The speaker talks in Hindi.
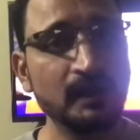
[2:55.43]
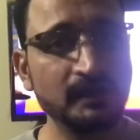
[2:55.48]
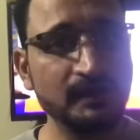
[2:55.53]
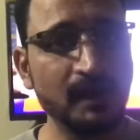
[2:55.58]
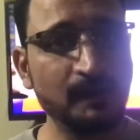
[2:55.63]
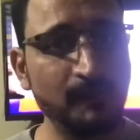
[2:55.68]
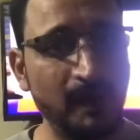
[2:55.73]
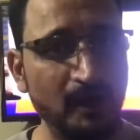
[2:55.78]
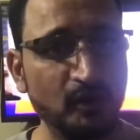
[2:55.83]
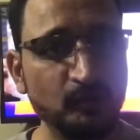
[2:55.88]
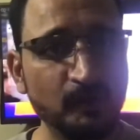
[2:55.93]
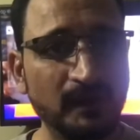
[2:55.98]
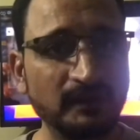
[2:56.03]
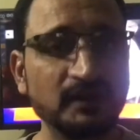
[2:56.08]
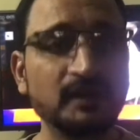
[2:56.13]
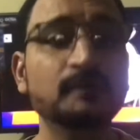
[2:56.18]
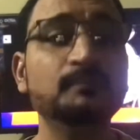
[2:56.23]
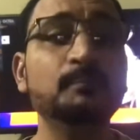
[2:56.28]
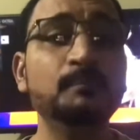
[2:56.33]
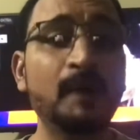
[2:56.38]
या मालूम
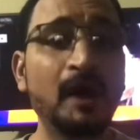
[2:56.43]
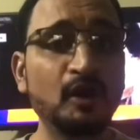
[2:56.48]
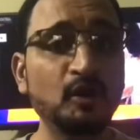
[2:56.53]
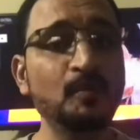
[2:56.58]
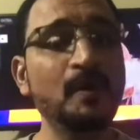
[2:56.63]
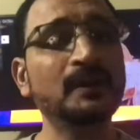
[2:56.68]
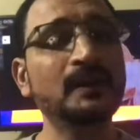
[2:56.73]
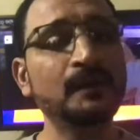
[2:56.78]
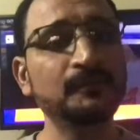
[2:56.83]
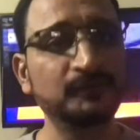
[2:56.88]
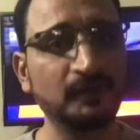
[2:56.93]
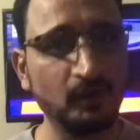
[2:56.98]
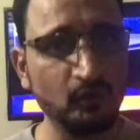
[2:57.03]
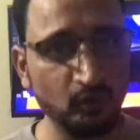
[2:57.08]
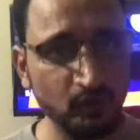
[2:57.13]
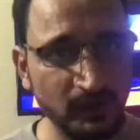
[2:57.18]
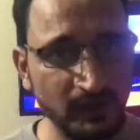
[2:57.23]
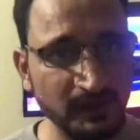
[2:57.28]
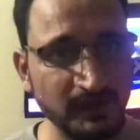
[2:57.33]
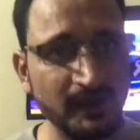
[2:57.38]
नहीं मालूम आप
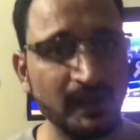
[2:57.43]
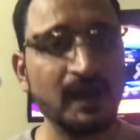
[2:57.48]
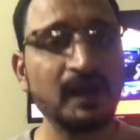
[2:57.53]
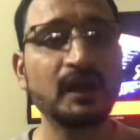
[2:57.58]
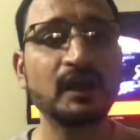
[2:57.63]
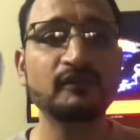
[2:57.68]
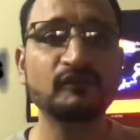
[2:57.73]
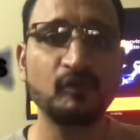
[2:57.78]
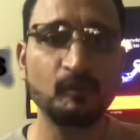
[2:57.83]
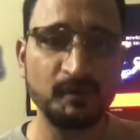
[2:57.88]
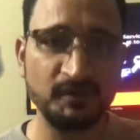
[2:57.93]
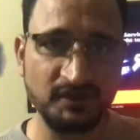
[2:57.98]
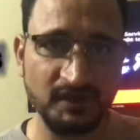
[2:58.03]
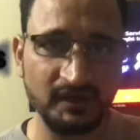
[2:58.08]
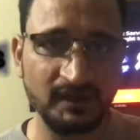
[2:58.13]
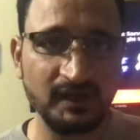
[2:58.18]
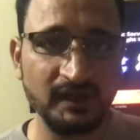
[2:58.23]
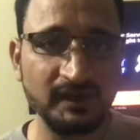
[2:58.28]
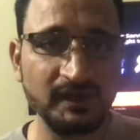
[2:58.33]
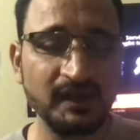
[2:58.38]
ज़रूर करिएगा
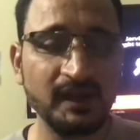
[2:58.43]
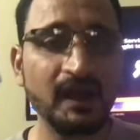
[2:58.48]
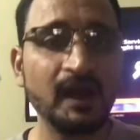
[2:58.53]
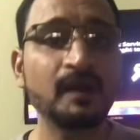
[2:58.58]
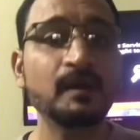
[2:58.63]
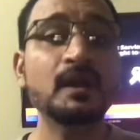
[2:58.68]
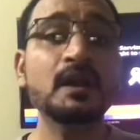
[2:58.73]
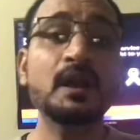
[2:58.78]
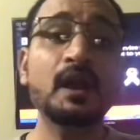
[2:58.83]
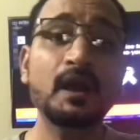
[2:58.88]
कंफर्मेशन करिएगा